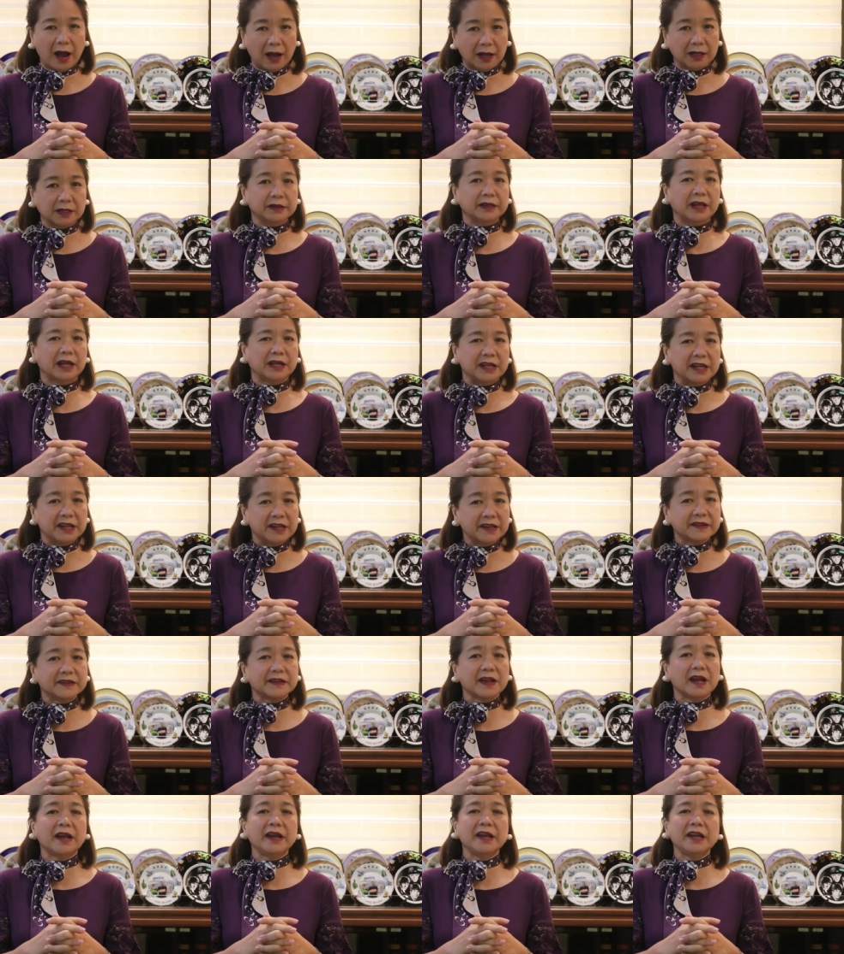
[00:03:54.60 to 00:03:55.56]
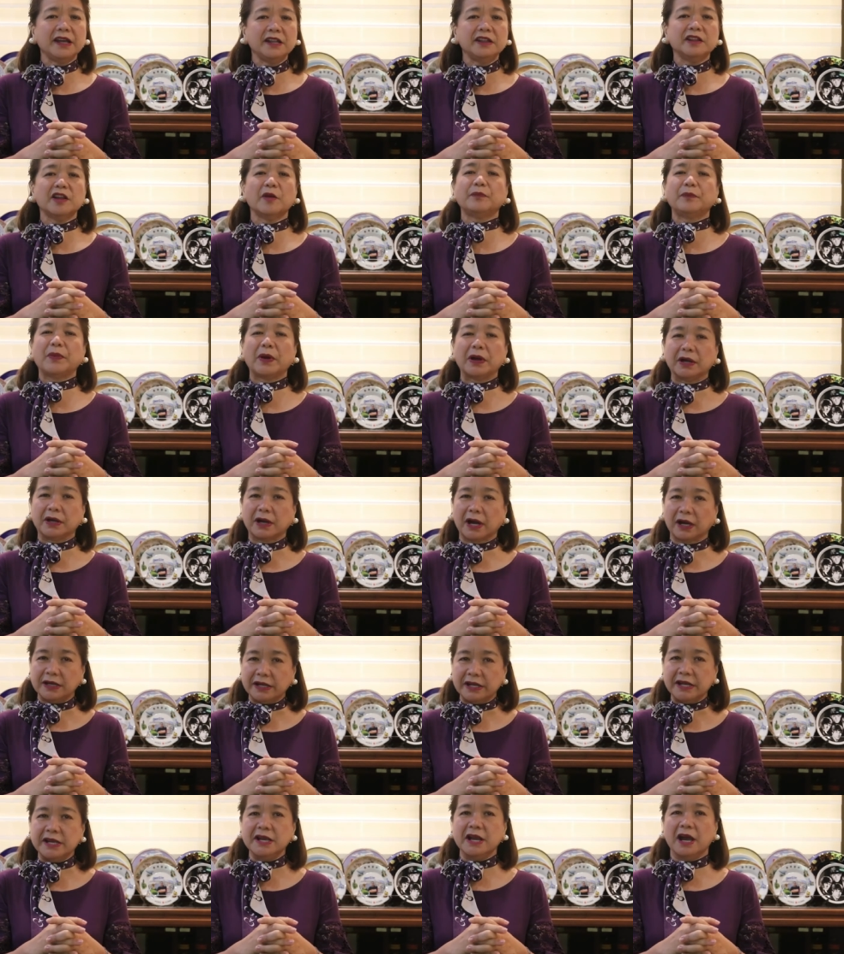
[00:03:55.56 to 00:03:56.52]
Ang dalisay na
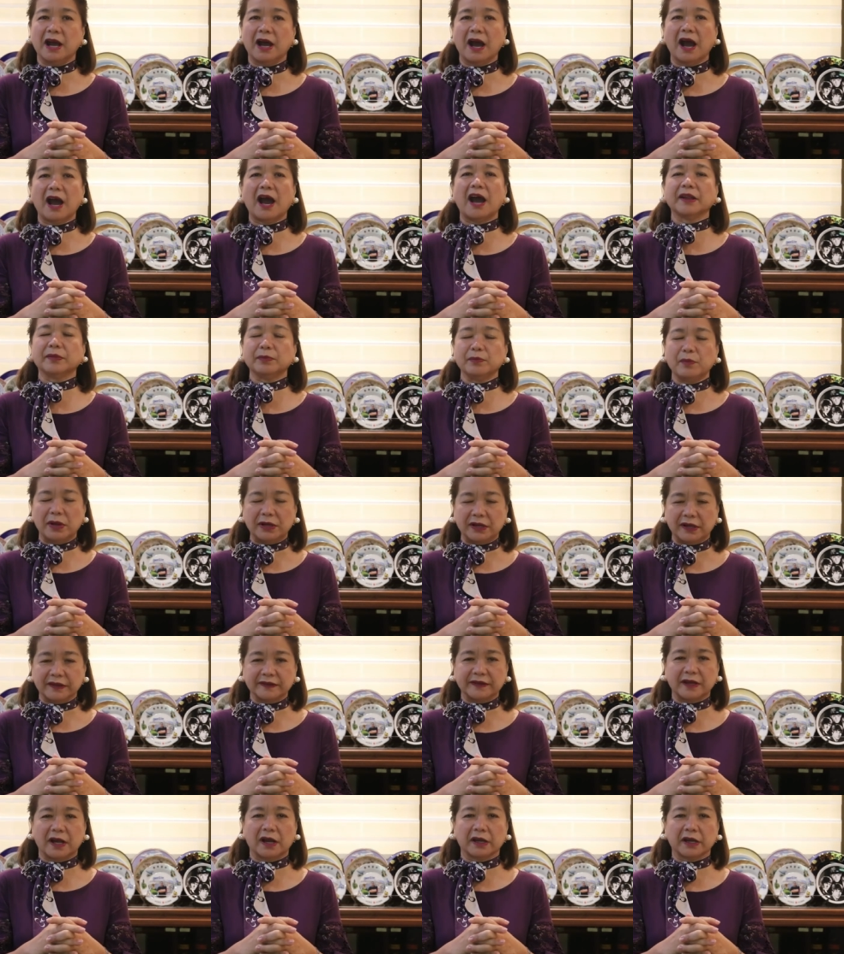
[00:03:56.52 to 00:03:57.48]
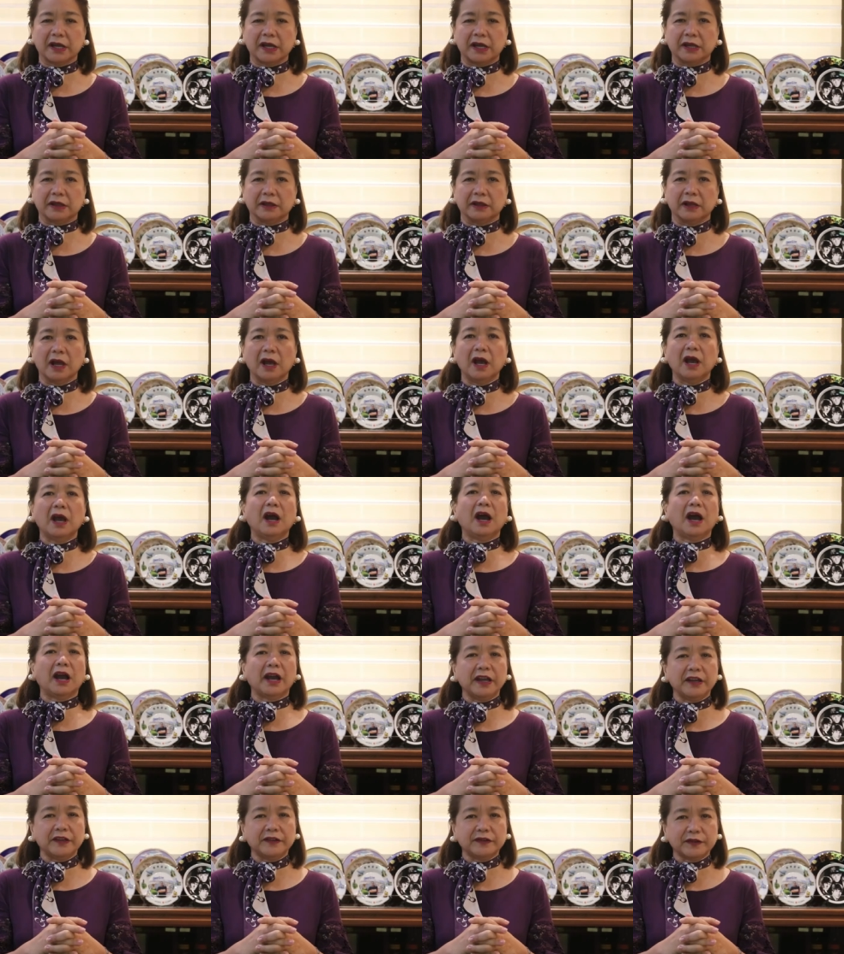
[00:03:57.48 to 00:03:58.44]
pagkalinga at malasakit
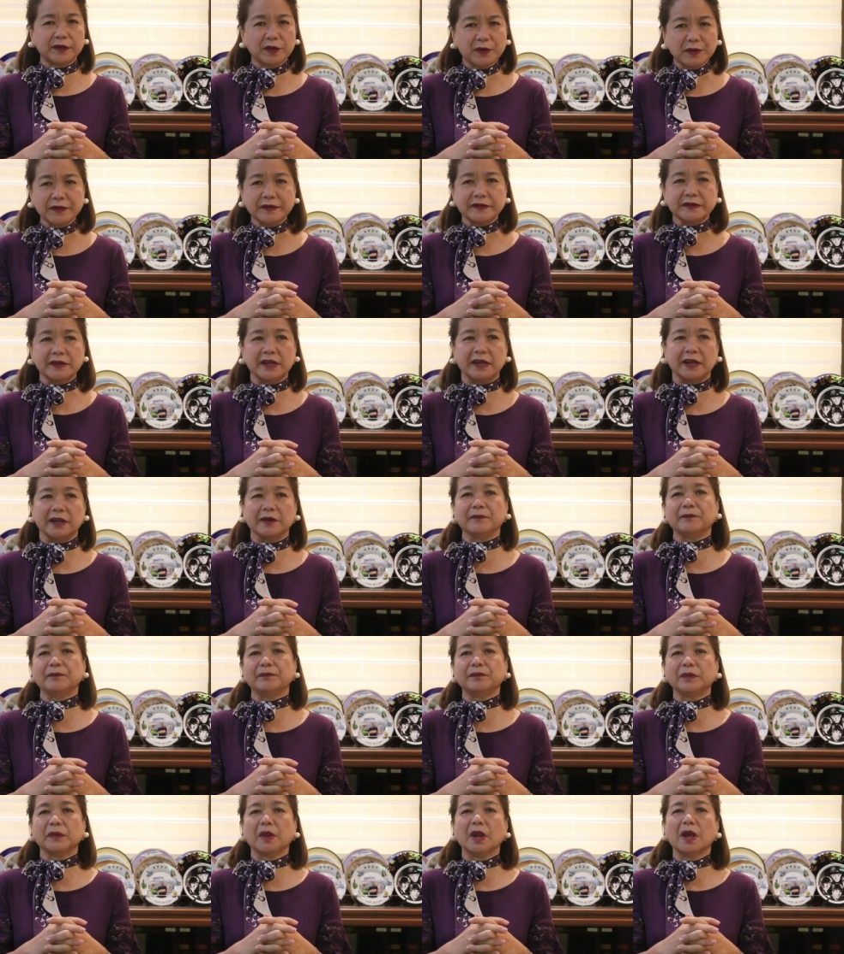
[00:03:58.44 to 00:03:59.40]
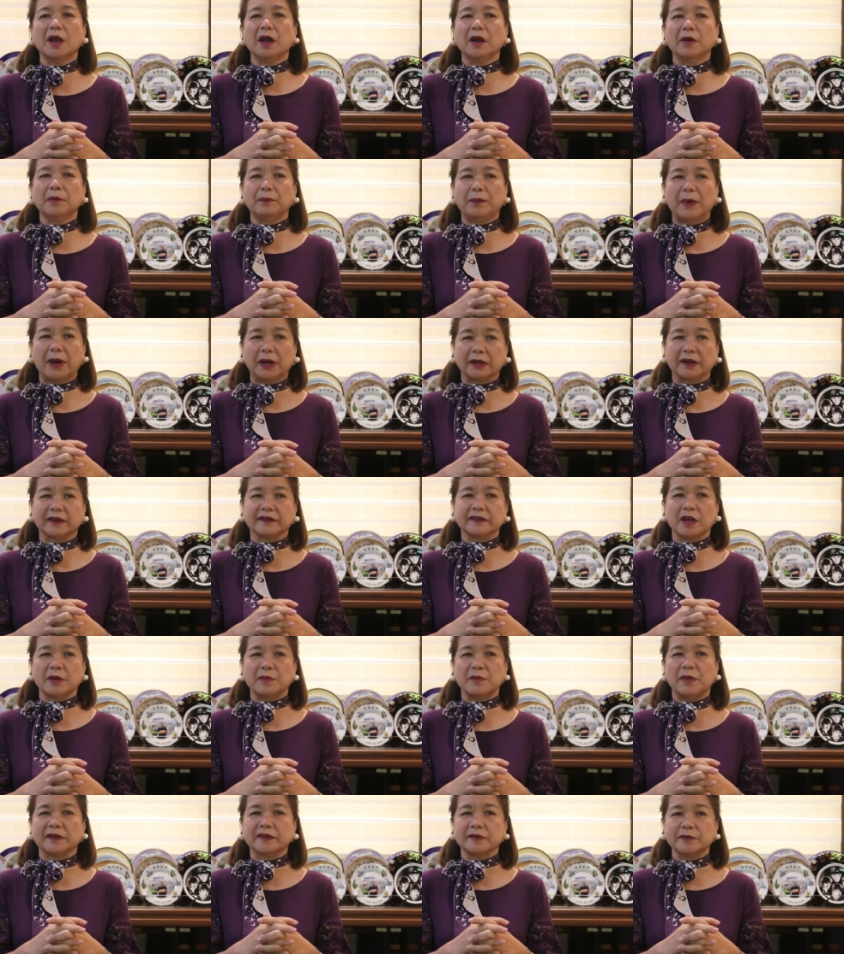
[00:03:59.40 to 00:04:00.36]
ay susi para
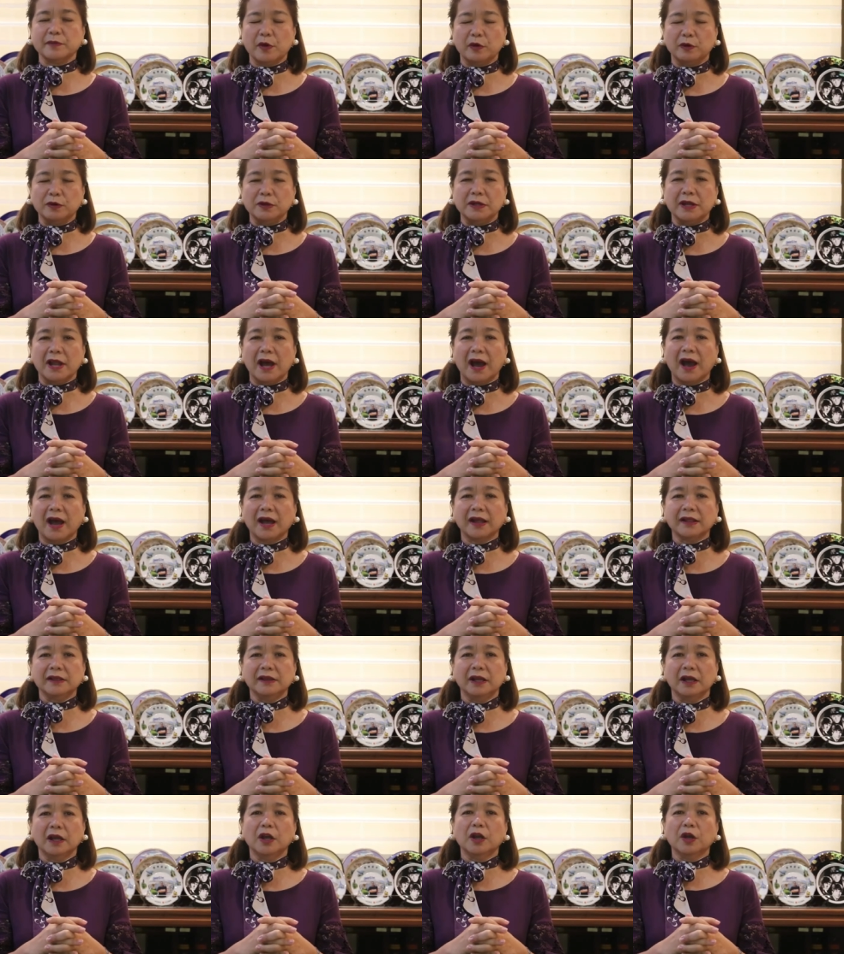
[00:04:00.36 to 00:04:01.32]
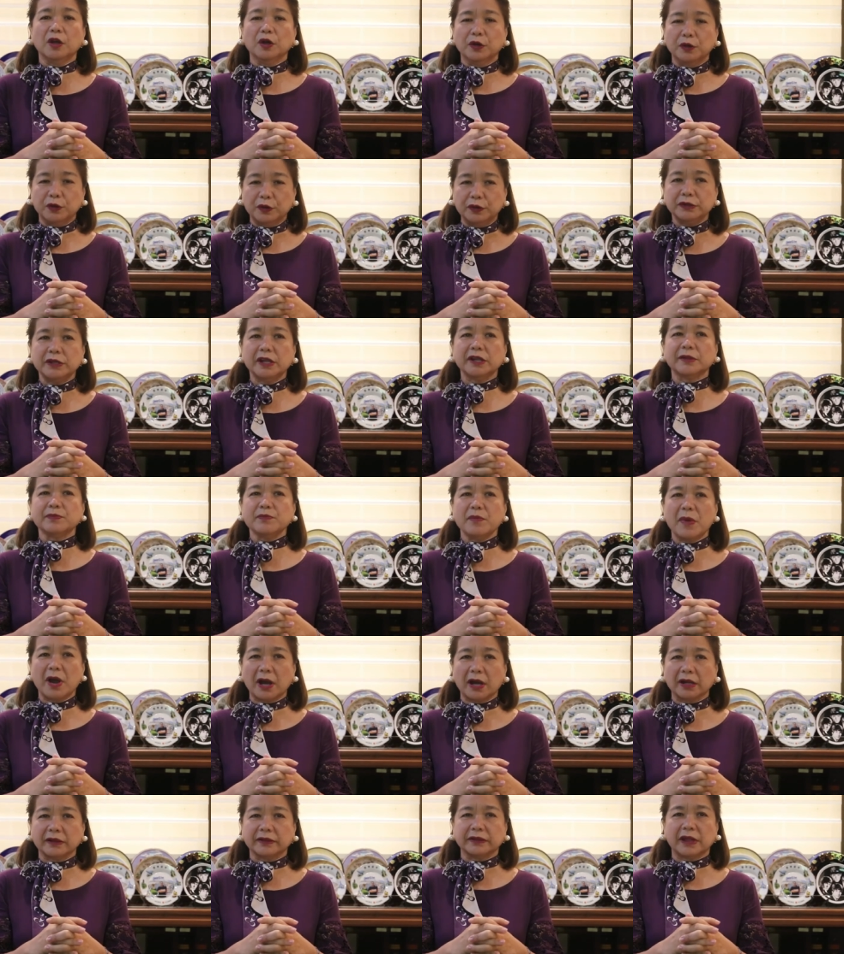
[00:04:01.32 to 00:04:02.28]
sa mas maunlad, ngunit
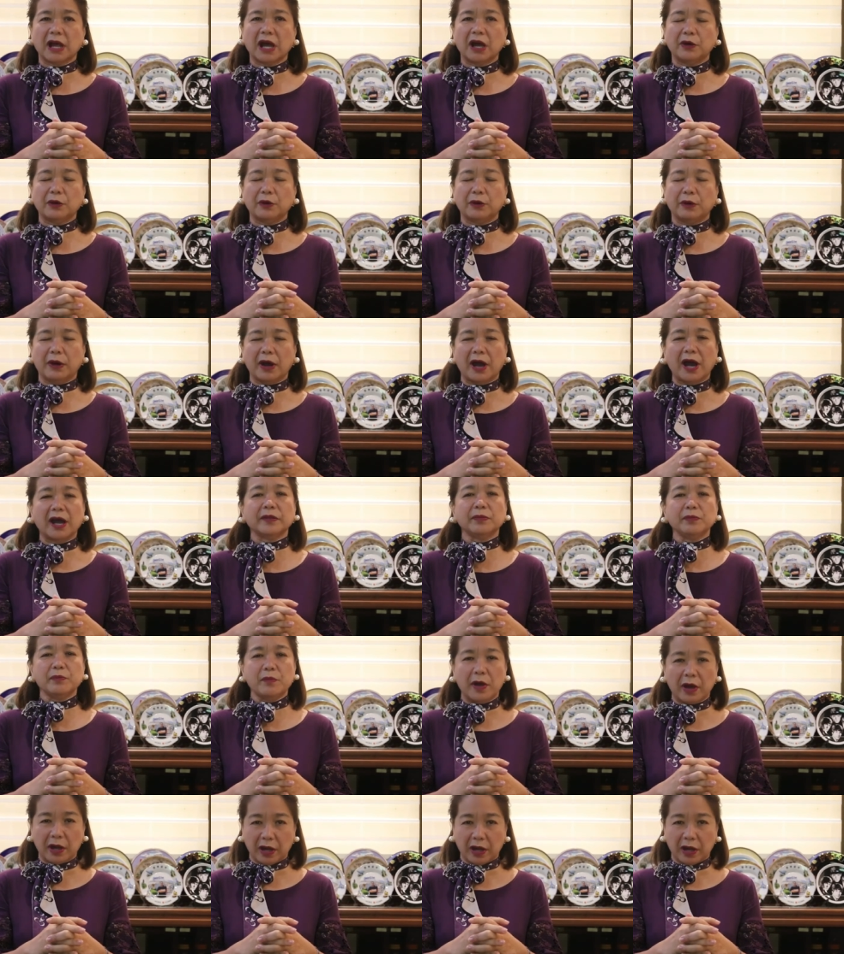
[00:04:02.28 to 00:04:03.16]
makatao at